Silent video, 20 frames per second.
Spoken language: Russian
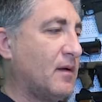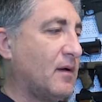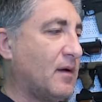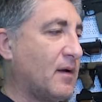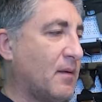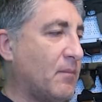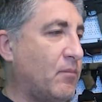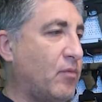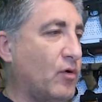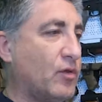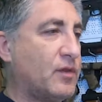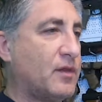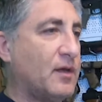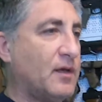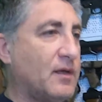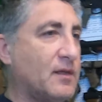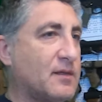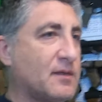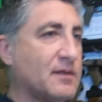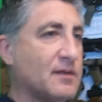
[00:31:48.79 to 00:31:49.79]

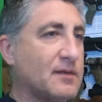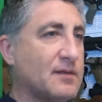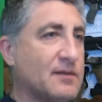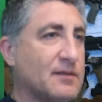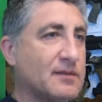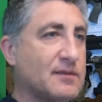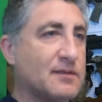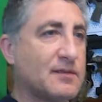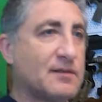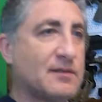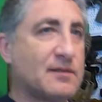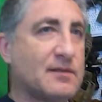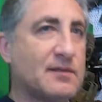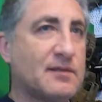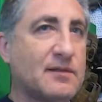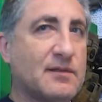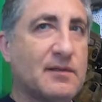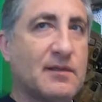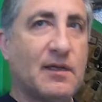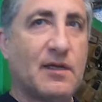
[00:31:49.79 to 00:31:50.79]
работает э, с
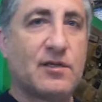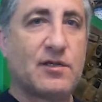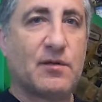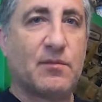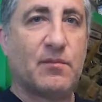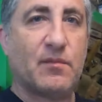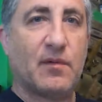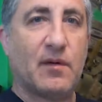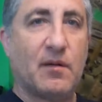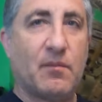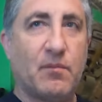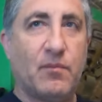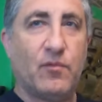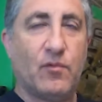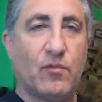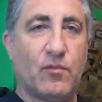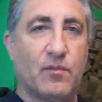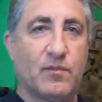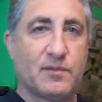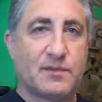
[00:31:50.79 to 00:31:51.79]
нашим а,
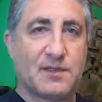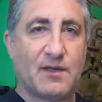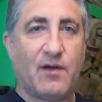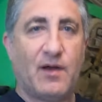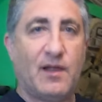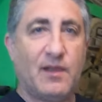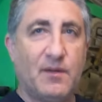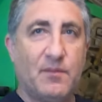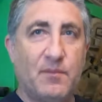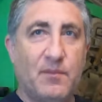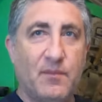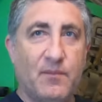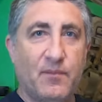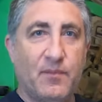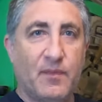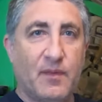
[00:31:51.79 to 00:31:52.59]
ну, ЦАЛом.